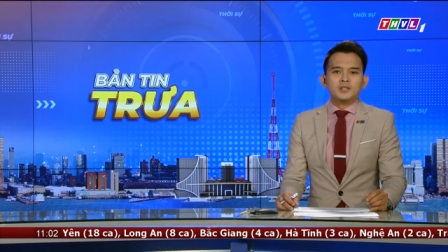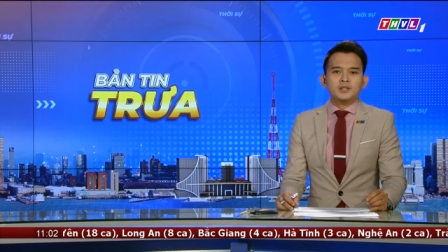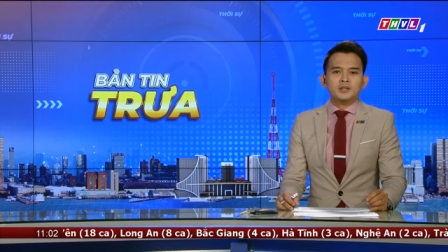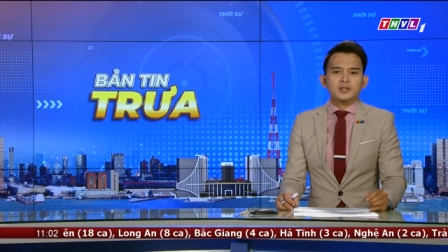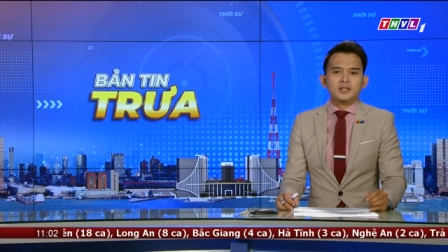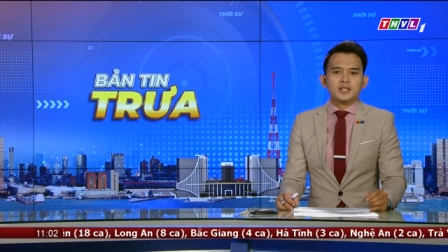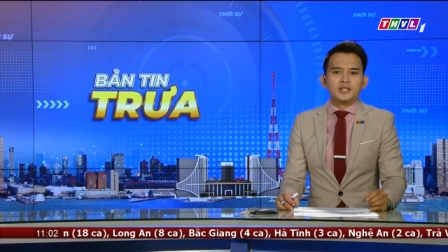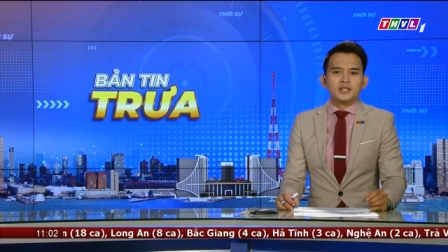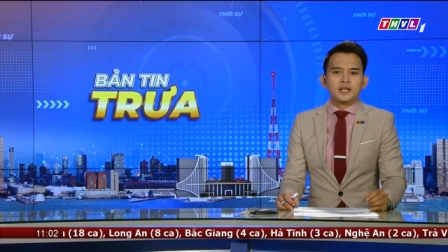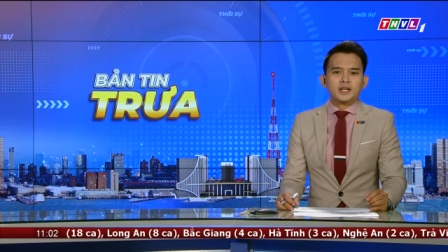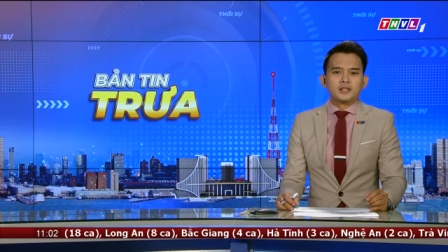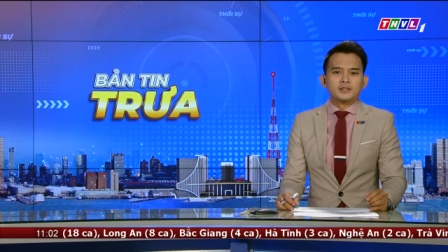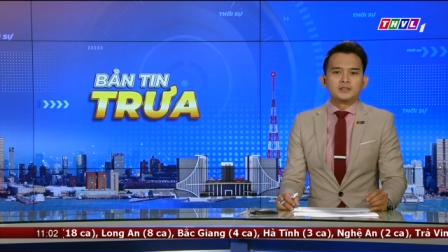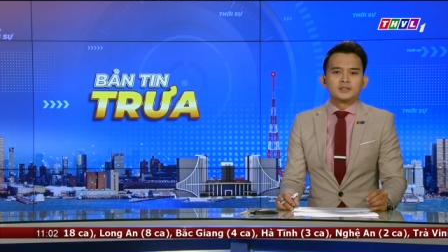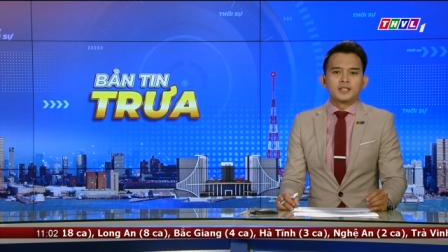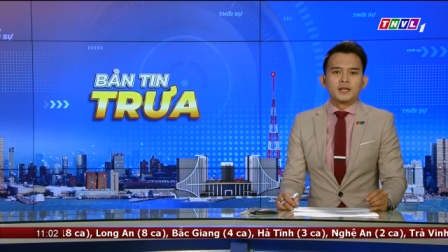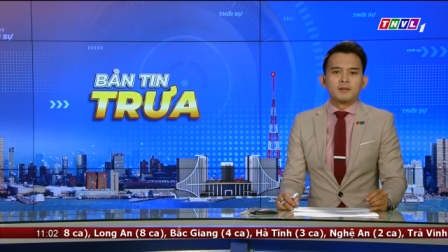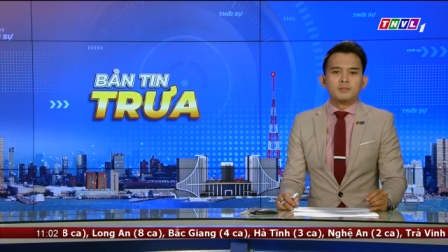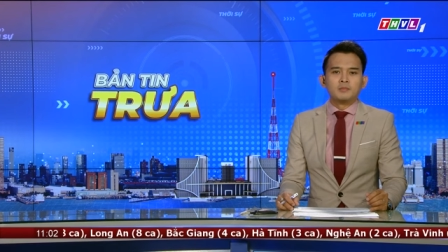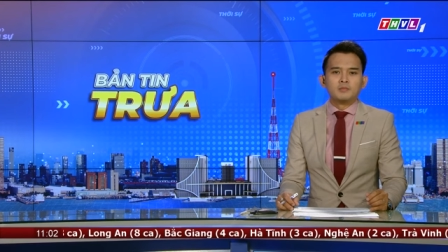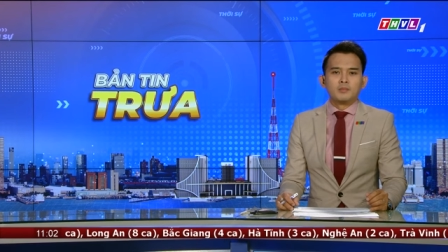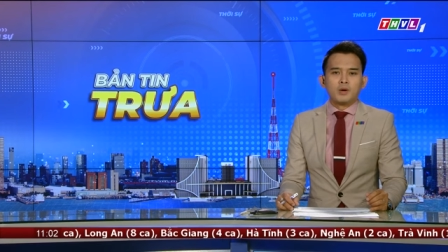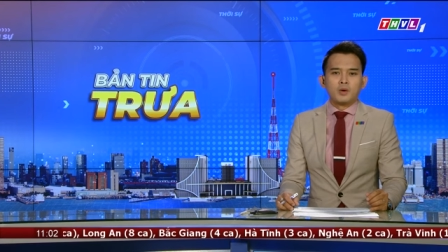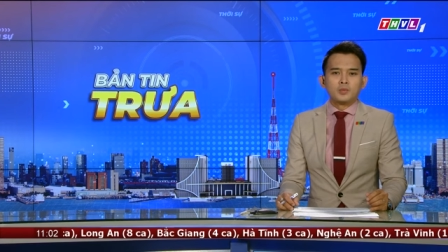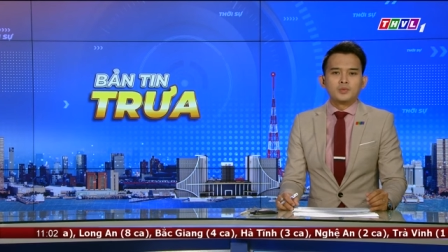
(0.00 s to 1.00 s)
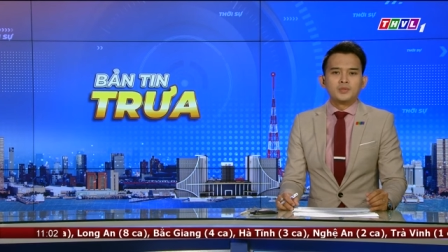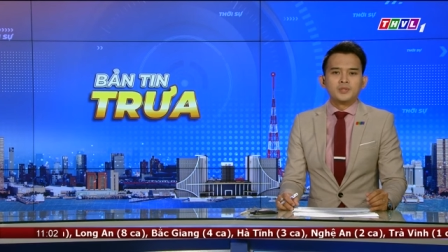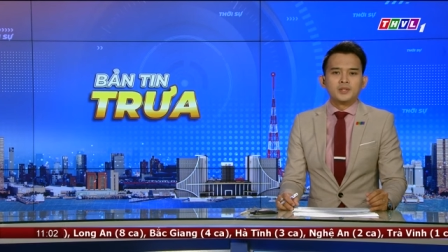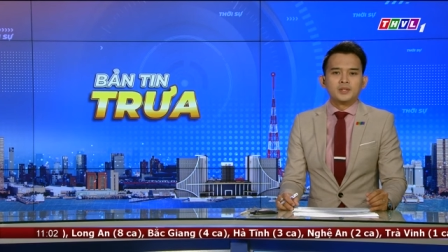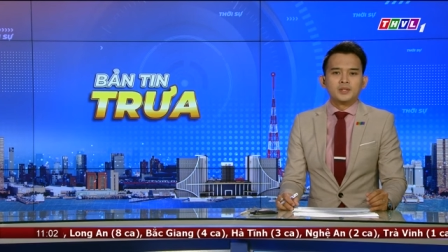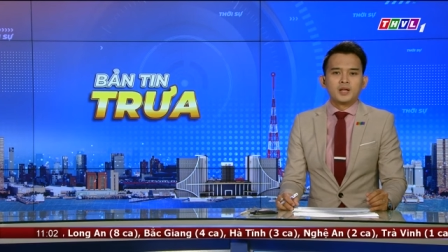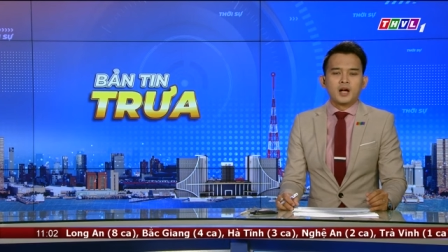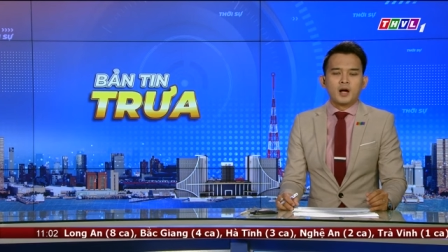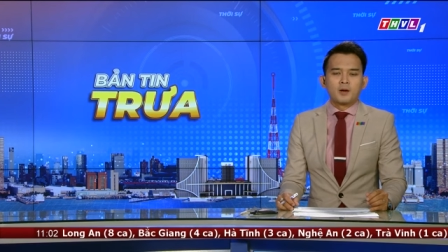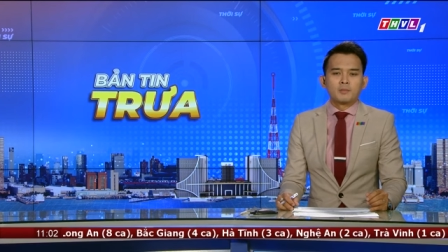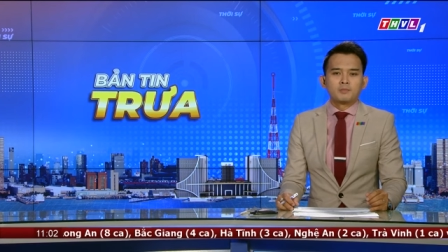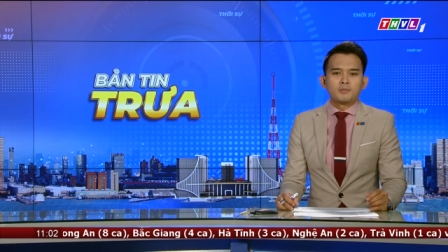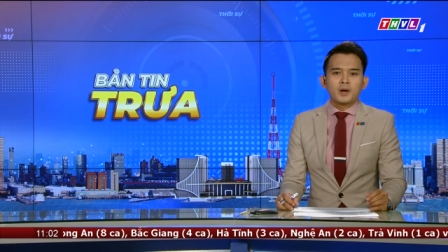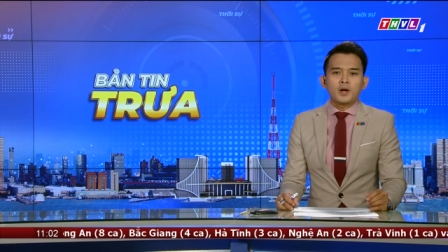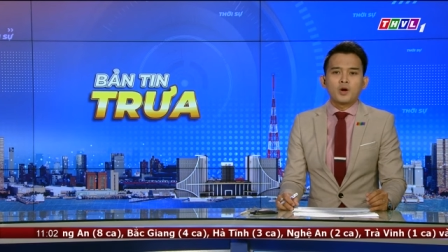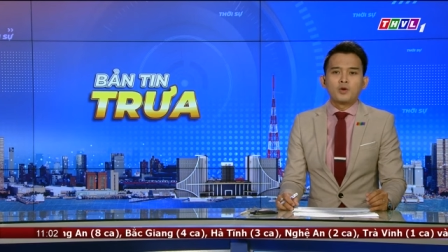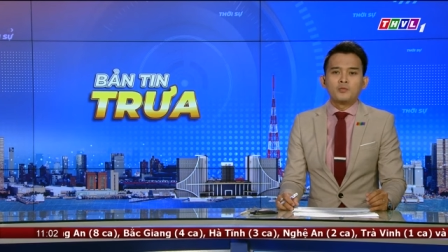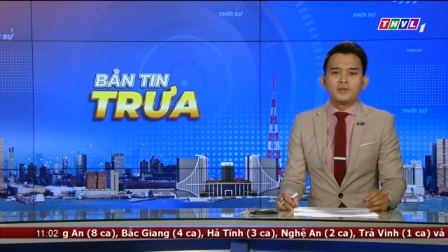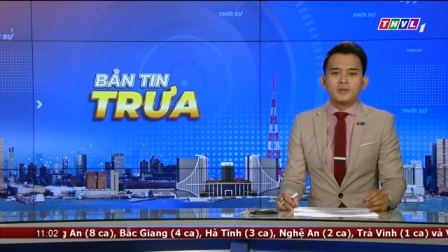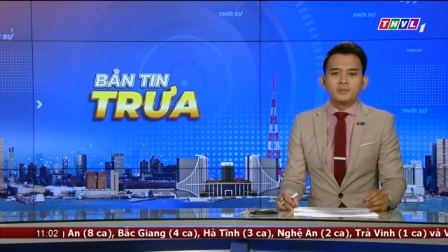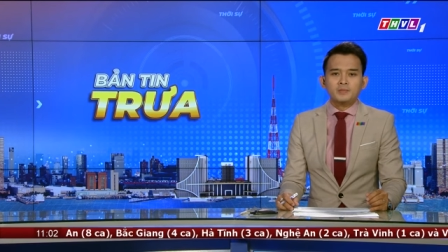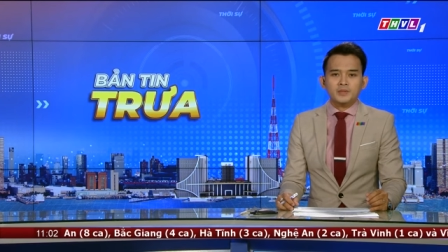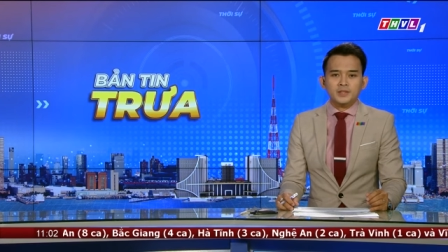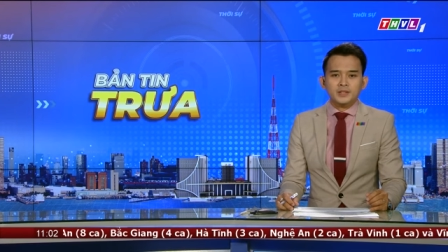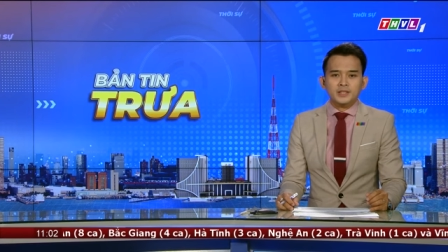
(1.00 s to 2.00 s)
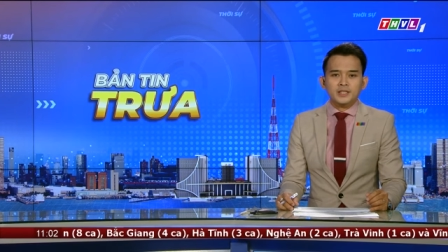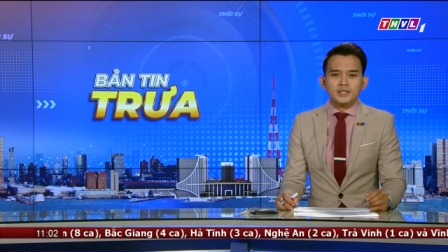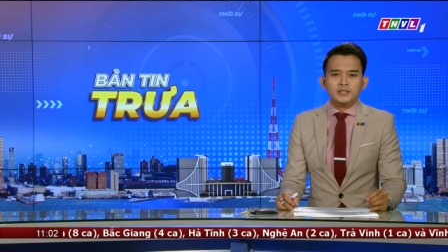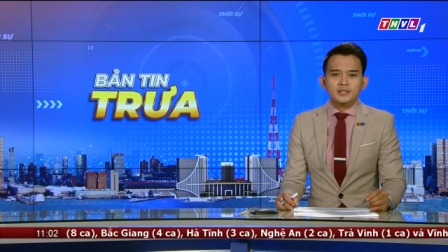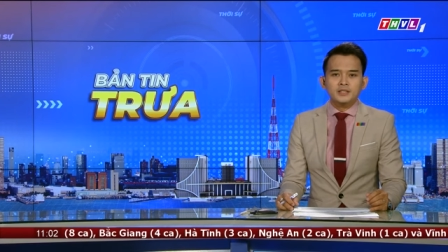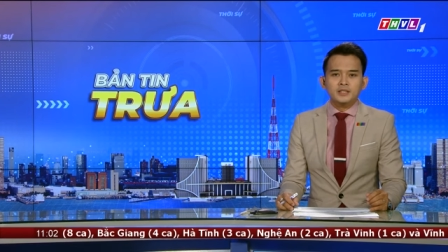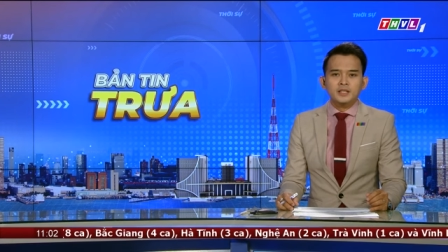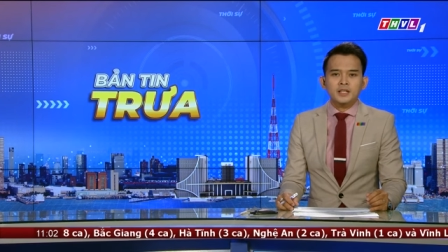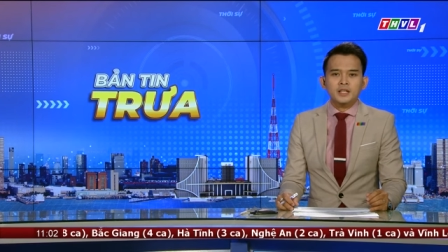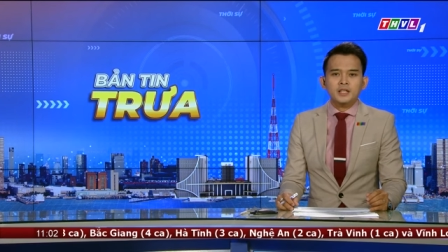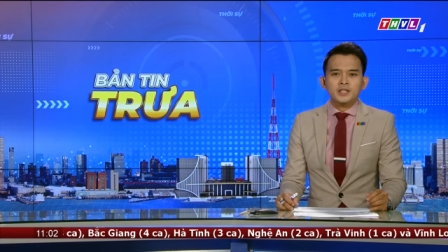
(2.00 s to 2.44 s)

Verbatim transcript: vừa ghi nhận thêm một trường hợp mắc Covid mười chín.